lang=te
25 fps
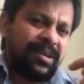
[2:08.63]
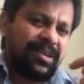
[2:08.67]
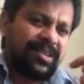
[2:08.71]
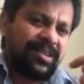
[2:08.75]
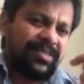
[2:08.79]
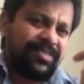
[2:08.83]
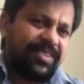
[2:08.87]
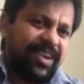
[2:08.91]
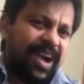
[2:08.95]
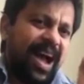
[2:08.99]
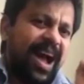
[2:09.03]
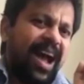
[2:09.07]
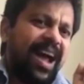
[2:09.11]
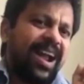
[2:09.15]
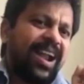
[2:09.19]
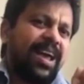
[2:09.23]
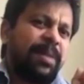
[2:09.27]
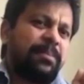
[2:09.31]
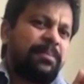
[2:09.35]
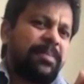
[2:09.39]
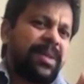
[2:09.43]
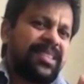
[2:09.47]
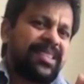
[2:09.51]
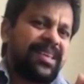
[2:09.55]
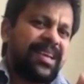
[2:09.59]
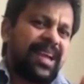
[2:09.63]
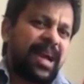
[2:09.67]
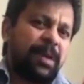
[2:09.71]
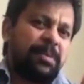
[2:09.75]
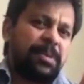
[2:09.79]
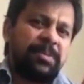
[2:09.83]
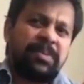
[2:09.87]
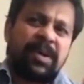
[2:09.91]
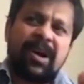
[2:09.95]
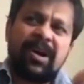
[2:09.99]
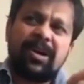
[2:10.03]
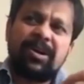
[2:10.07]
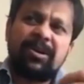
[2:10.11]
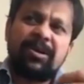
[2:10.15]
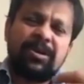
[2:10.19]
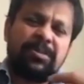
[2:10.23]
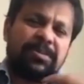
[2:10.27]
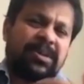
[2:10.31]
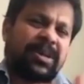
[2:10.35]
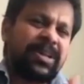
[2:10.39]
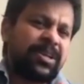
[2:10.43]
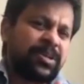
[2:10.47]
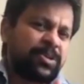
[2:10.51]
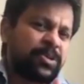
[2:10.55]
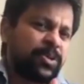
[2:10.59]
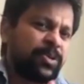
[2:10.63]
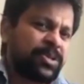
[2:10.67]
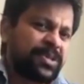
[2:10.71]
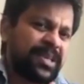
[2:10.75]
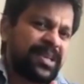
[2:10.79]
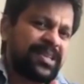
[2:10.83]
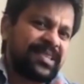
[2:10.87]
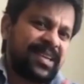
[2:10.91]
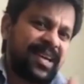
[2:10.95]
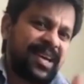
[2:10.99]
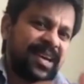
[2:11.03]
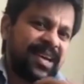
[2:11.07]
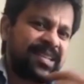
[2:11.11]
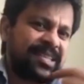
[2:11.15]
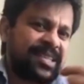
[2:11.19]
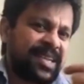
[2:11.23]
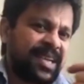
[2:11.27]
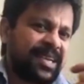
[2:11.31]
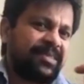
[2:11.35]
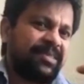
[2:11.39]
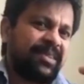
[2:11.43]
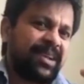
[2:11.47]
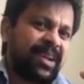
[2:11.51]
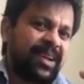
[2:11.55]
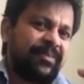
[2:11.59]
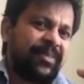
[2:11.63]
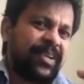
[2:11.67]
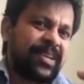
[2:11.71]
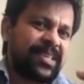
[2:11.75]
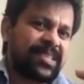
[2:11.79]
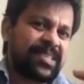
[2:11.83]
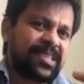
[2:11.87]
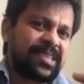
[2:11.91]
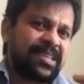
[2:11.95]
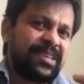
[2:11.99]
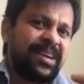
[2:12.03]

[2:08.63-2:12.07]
వేల మంది అభిమానులు మీరు చూస్తే సార్ జనవరి ఫస్ట్